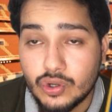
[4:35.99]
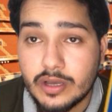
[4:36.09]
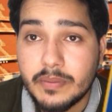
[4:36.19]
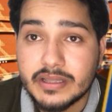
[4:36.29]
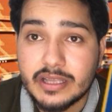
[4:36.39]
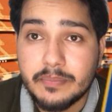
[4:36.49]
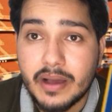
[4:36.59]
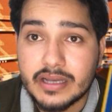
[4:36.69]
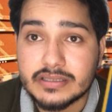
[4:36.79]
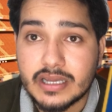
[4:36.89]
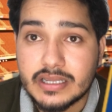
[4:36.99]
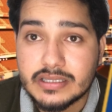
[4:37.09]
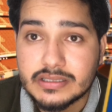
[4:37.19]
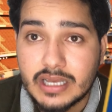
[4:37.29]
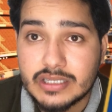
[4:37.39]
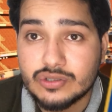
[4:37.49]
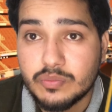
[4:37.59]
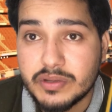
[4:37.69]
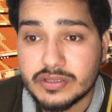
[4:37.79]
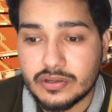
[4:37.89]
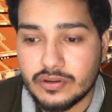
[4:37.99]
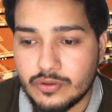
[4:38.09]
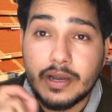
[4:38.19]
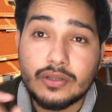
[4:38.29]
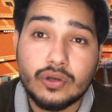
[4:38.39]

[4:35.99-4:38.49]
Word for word: जो की बनते पाकिस्तानी सात करोड़ फिर